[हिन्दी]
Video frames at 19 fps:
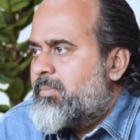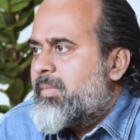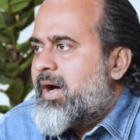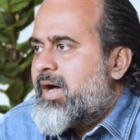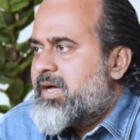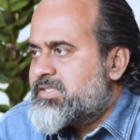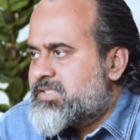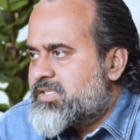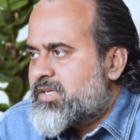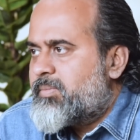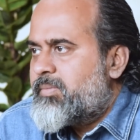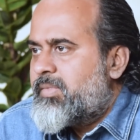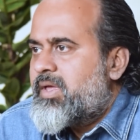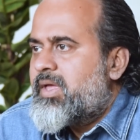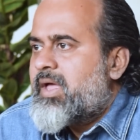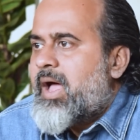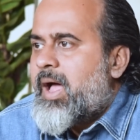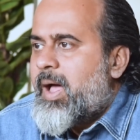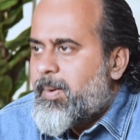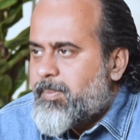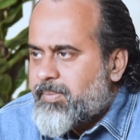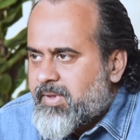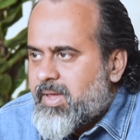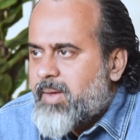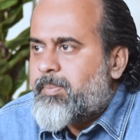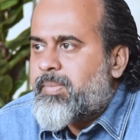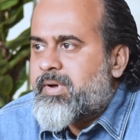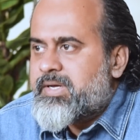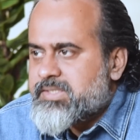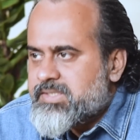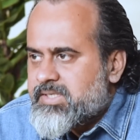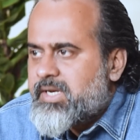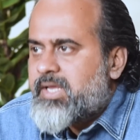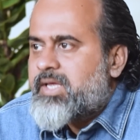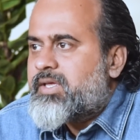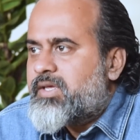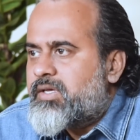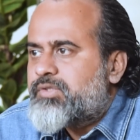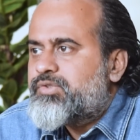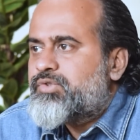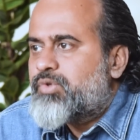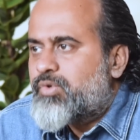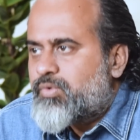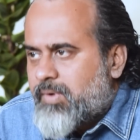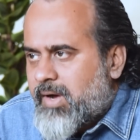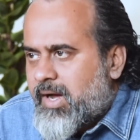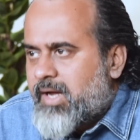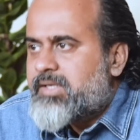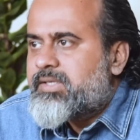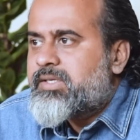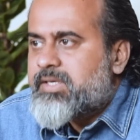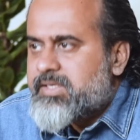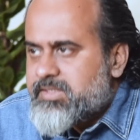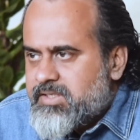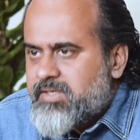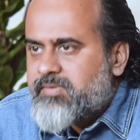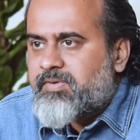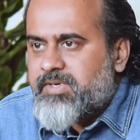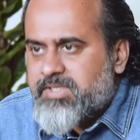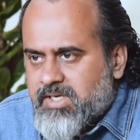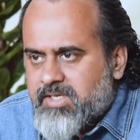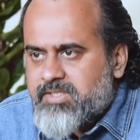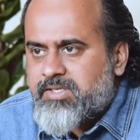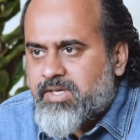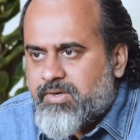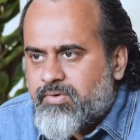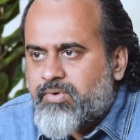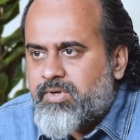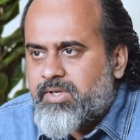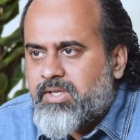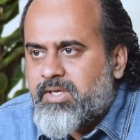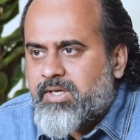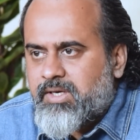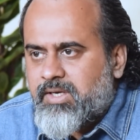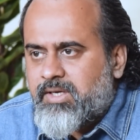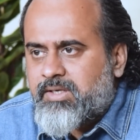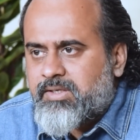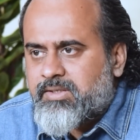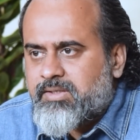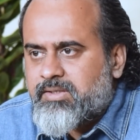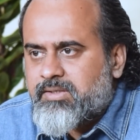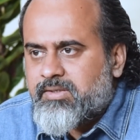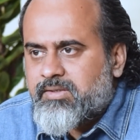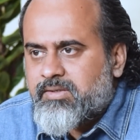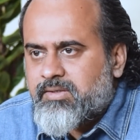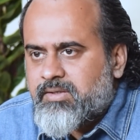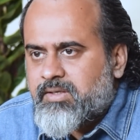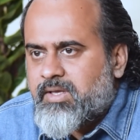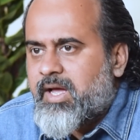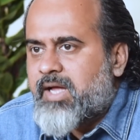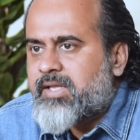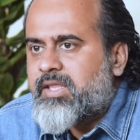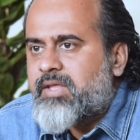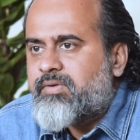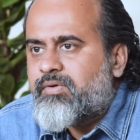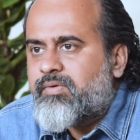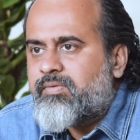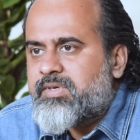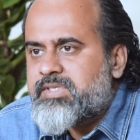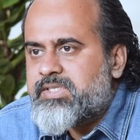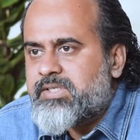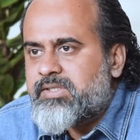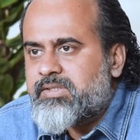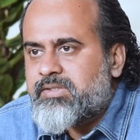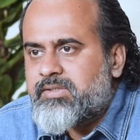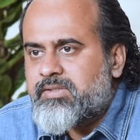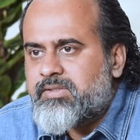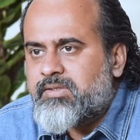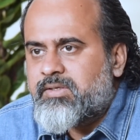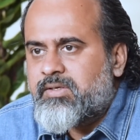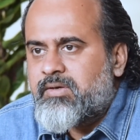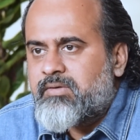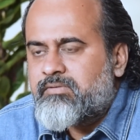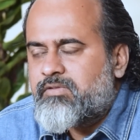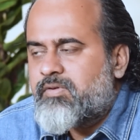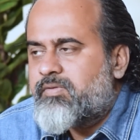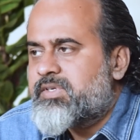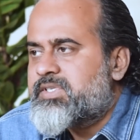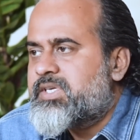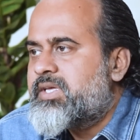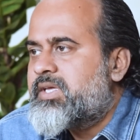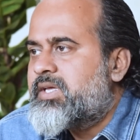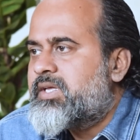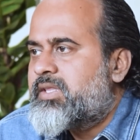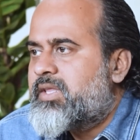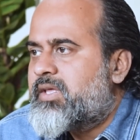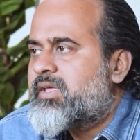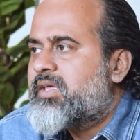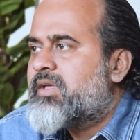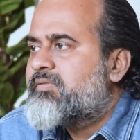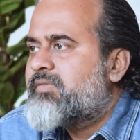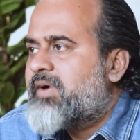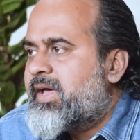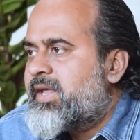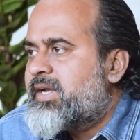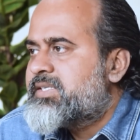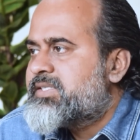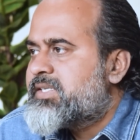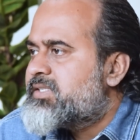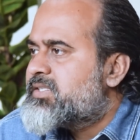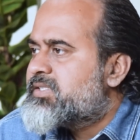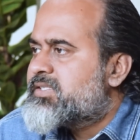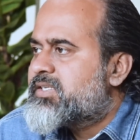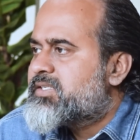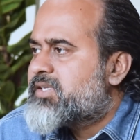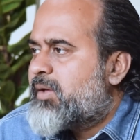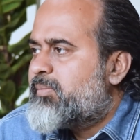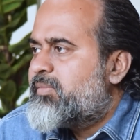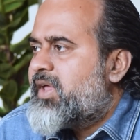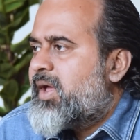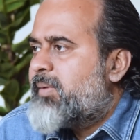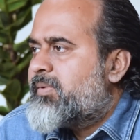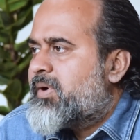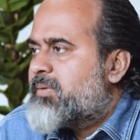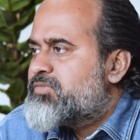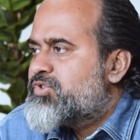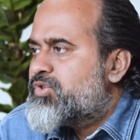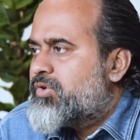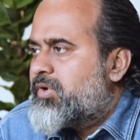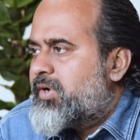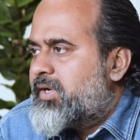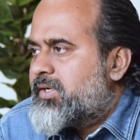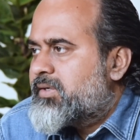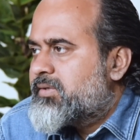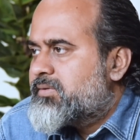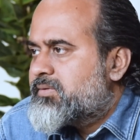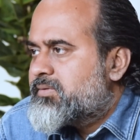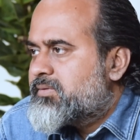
मास्क में आपके फंसने की शुरुआत किसी वजह से हुई थी ना क्या थी वो वजह वो वजह ये थी कि एक वायरस है जिसके सामने आप कमज़ोर हैं